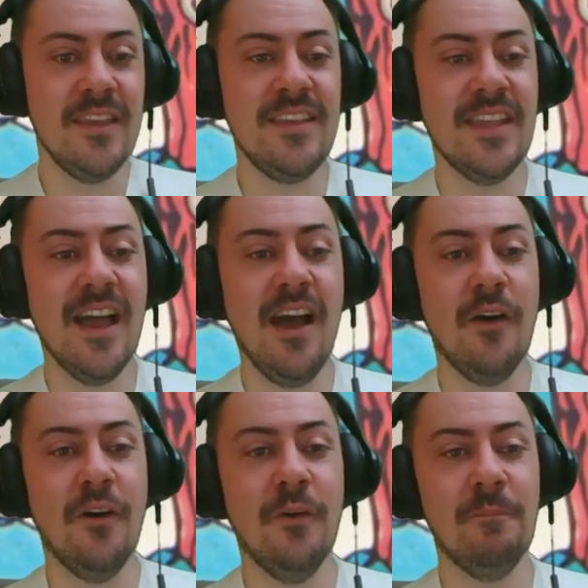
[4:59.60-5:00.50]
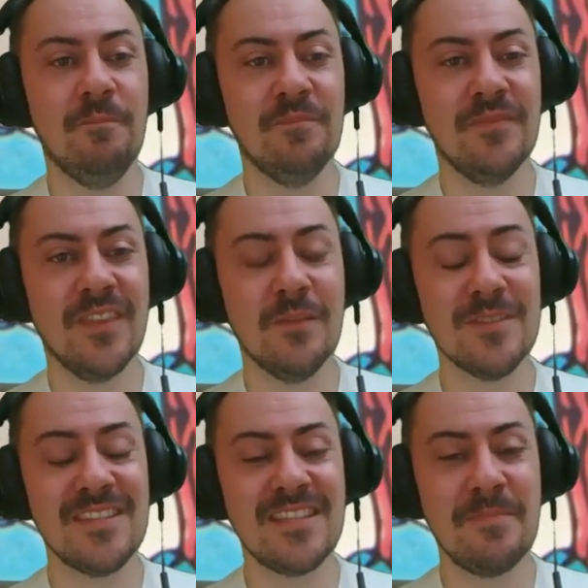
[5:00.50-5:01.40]
Il y a... Euh,
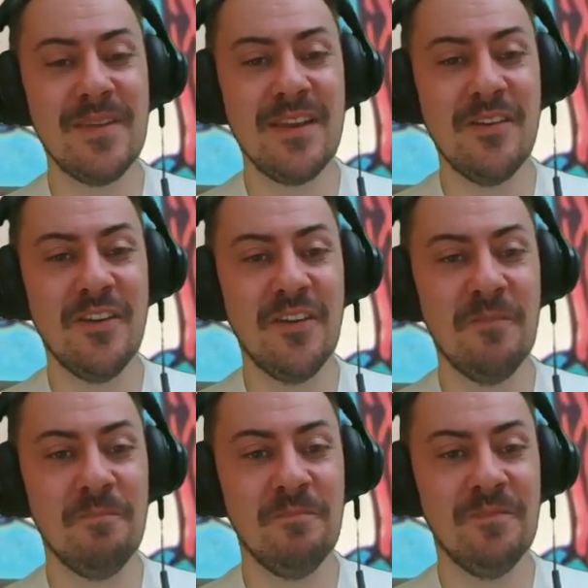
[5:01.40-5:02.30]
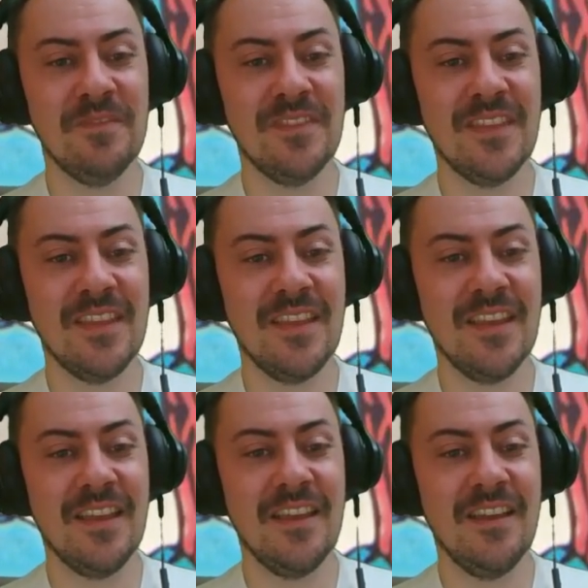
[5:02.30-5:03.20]
comment ça s'appelle euh,
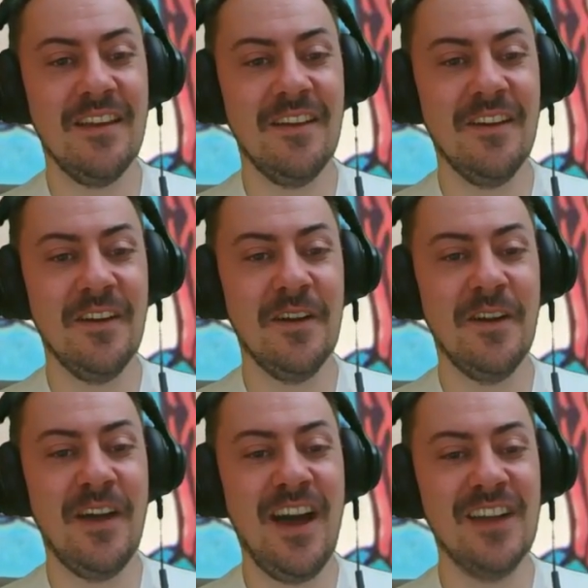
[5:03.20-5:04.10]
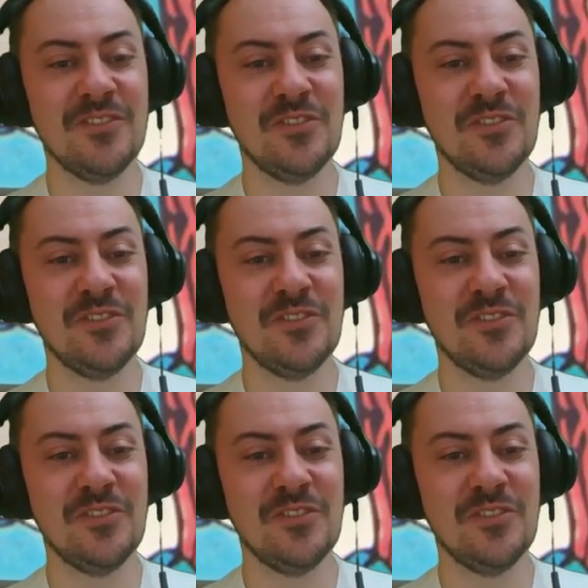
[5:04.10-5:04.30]
euh, ah,